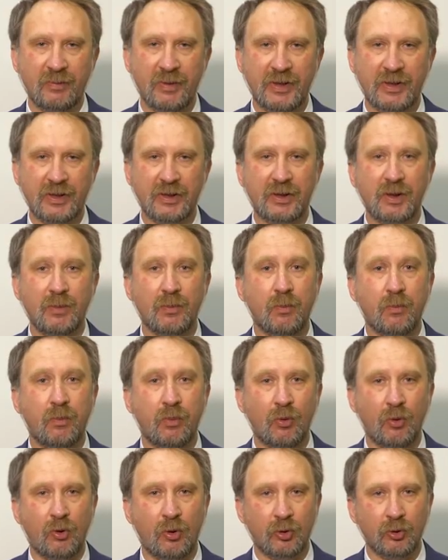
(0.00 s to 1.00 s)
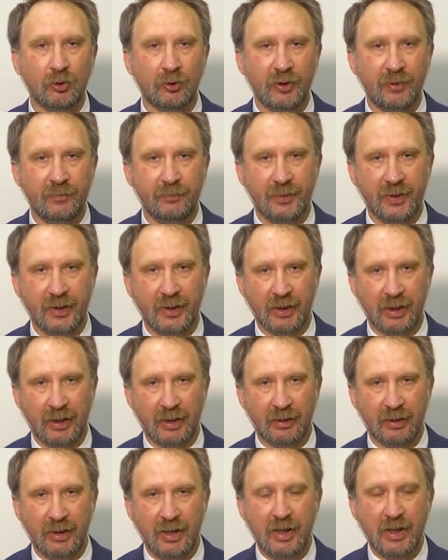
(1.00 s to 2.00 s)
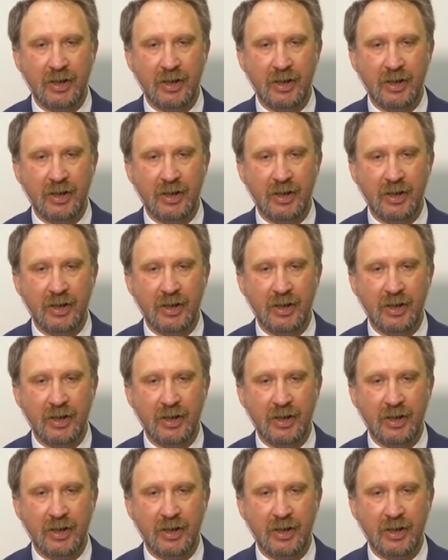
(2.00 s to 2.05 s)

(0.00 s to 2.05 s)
монеты полуимпериал.